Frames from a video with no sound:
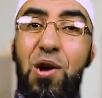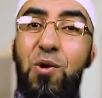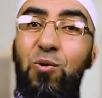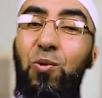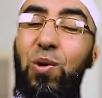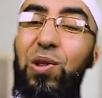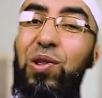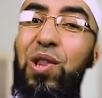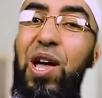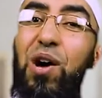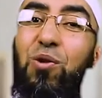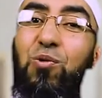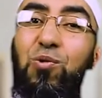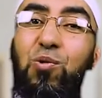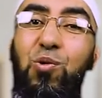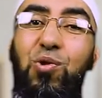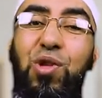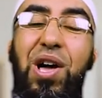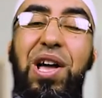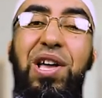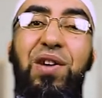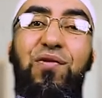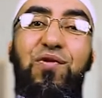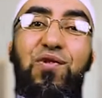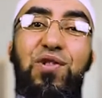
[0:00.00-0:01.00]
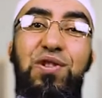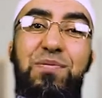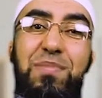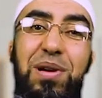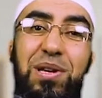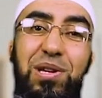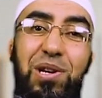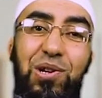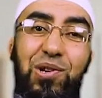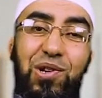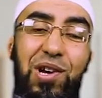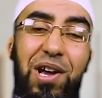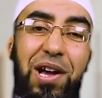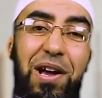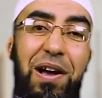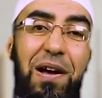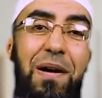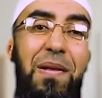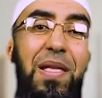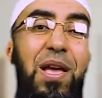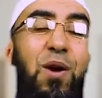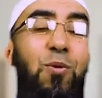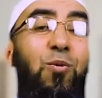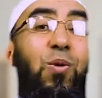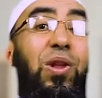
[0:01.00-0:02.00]
والله يضاعف لمن
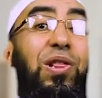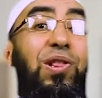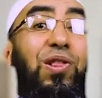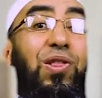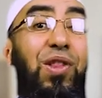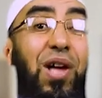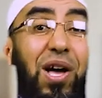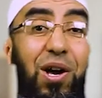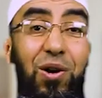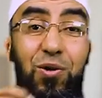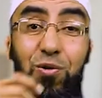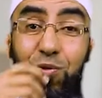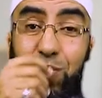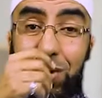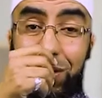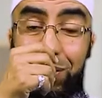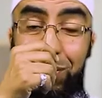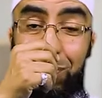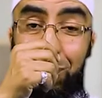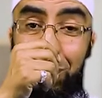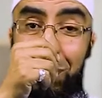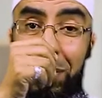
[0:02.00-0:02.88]
يشاء والله واسع